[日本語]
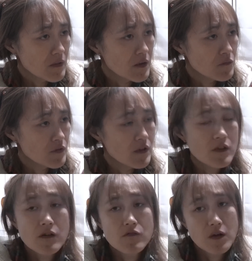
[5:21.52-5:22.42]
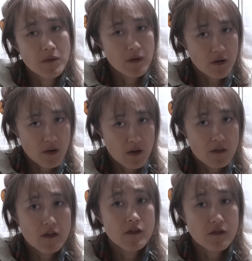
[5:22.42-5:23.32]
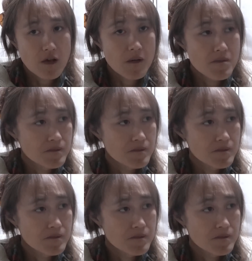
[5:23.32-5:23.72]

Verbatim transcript: えー、もう7年ぐらい前から流行ってんねって